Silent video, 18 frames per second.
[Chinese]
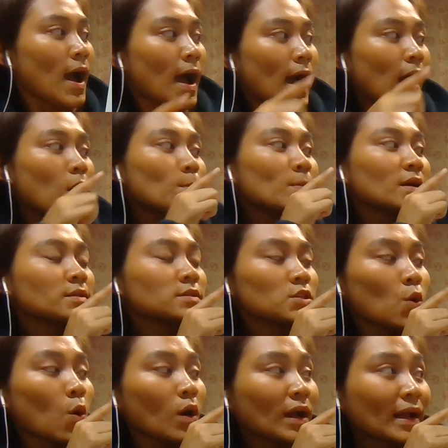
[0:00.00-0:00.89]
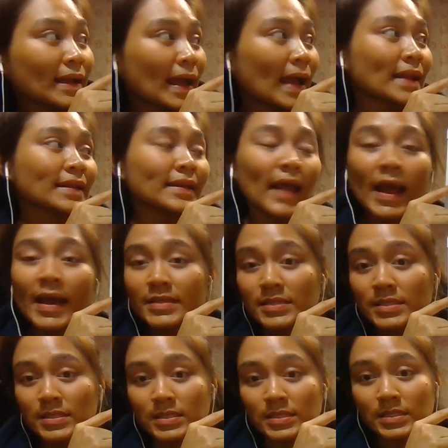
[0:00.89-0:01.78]
好，我们从“干”开
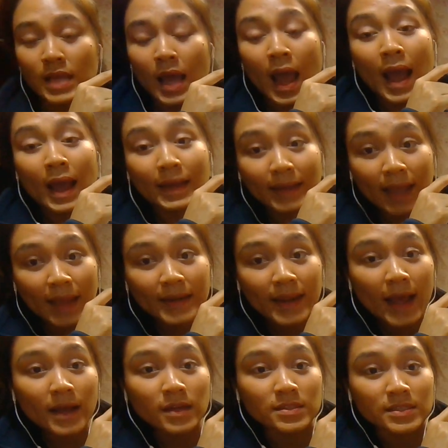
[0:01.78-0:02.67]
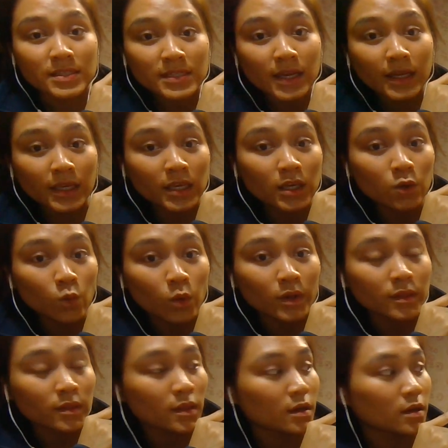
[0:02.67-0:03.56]
始，“干”它很像英
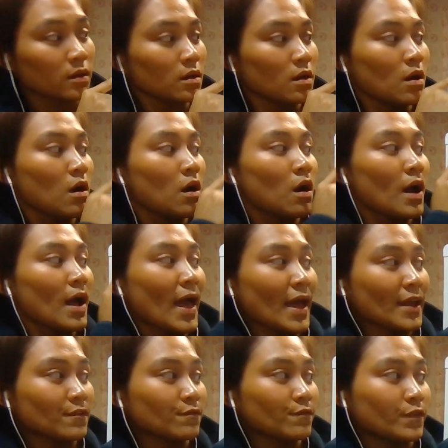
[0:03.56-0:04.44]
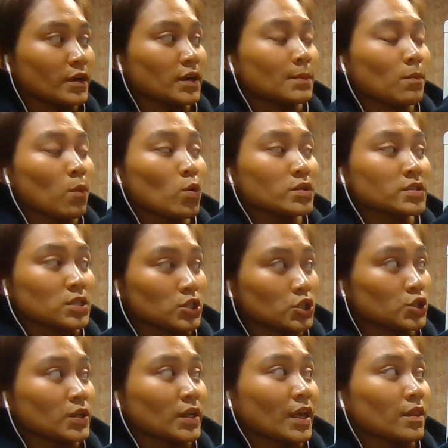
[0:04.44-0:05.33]
文的。adverb 或者
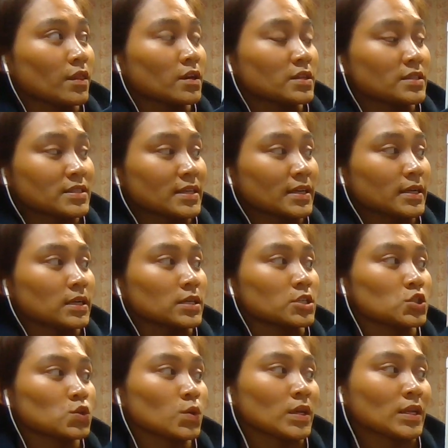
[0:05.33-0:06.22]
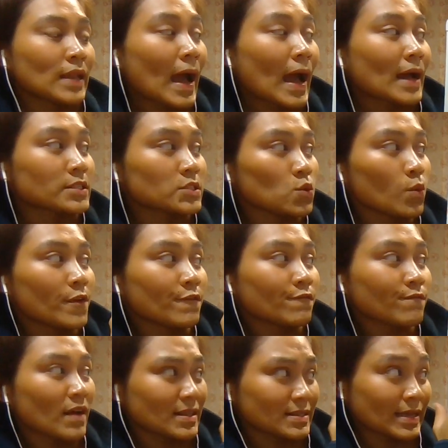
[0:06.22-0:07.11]
together 这个，所以它就会
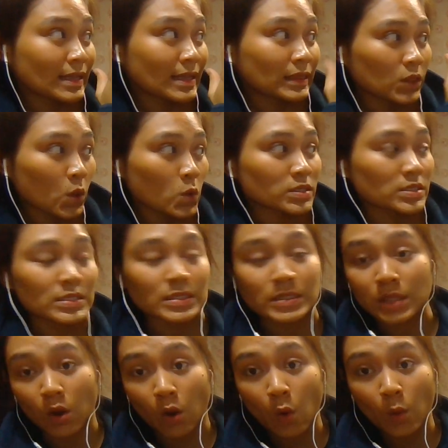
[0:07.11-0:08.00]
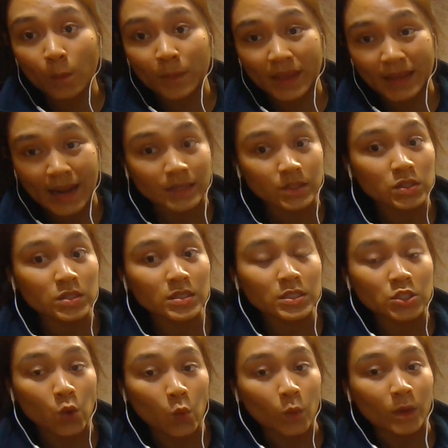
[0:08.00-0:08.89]
放在动词的后面。它是
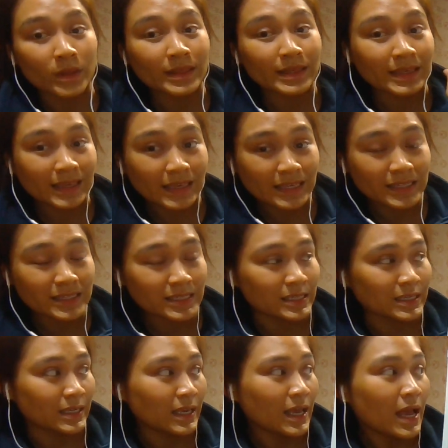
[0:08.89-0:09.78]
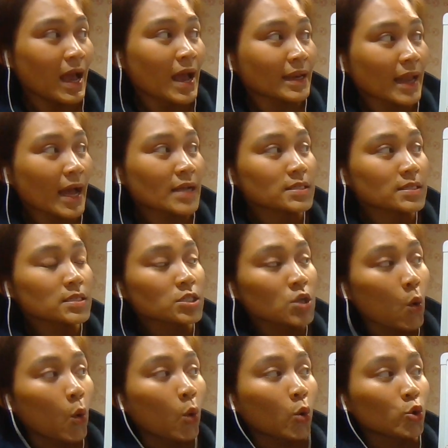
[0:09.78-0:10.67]
中文的一起，它是
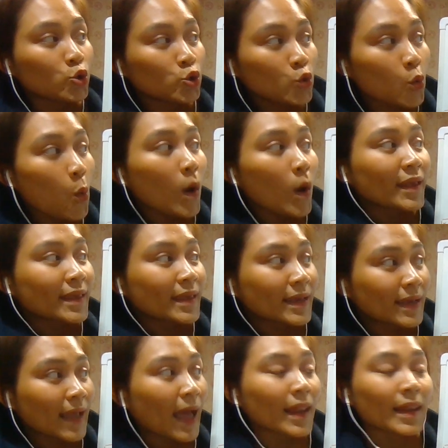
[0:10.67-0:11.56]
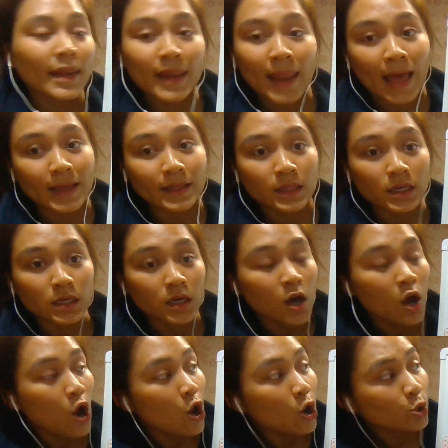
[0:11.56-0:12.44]
从 d i 干来的。
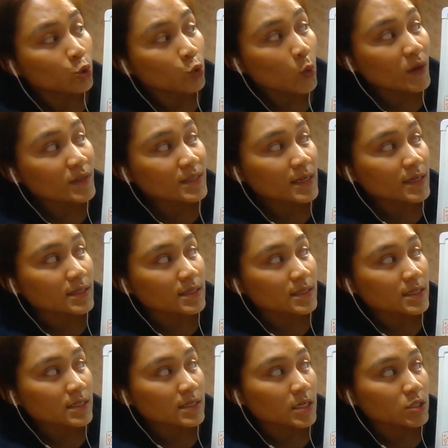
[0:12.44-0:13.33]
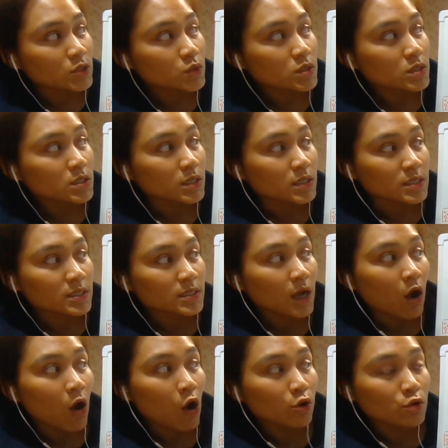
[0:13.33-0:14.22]
d 这个字呢，就是很
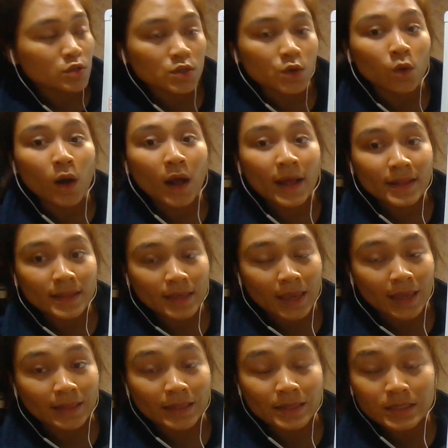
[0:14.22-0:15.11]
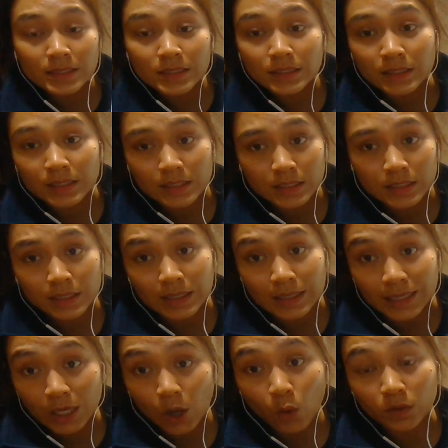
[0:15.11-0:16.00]
像 also 和也，但是其实
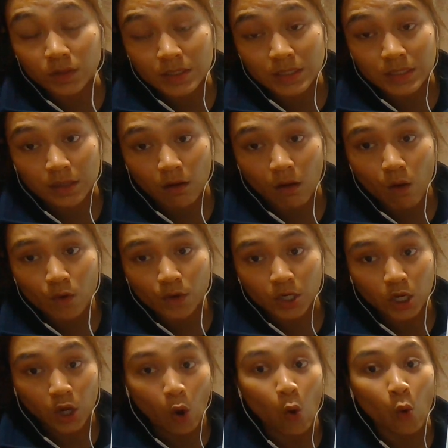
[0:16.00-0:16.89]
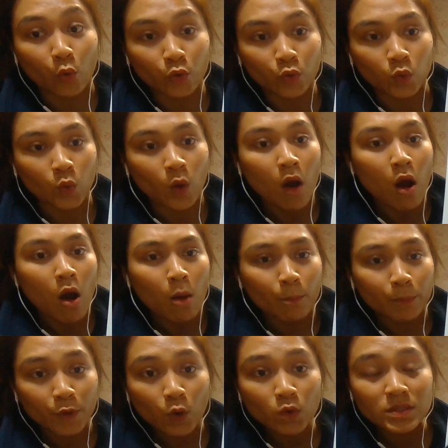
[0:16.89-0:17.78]
你用的时候呢，口语
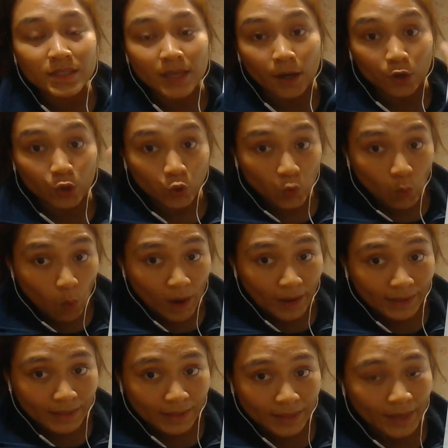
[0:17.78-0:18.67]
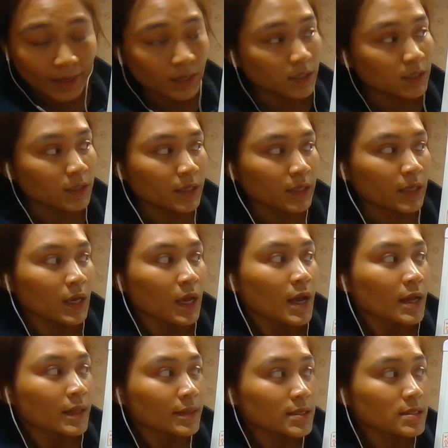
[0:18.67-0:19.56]
不用讲 d i 也可以。
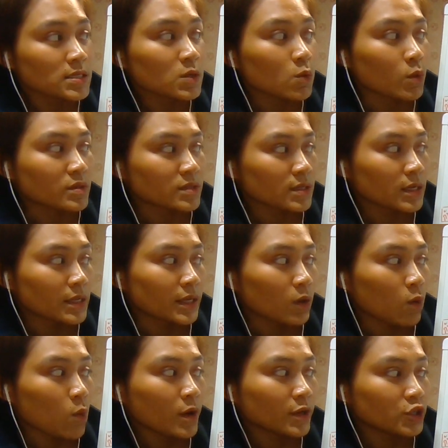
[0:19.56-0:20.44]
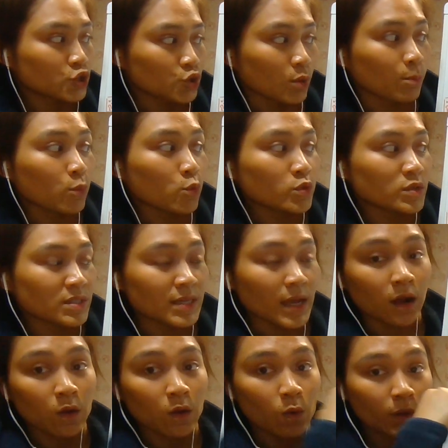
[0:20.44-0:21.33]
但是我这里会全部
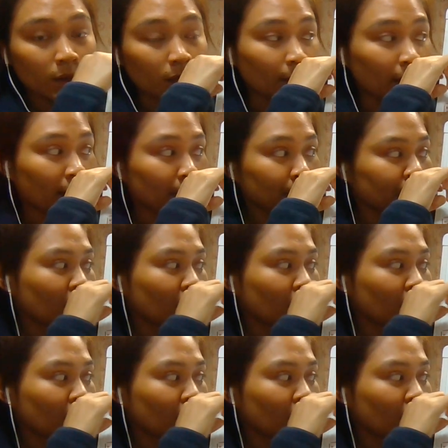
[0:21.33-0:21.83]
讲，OK 吗？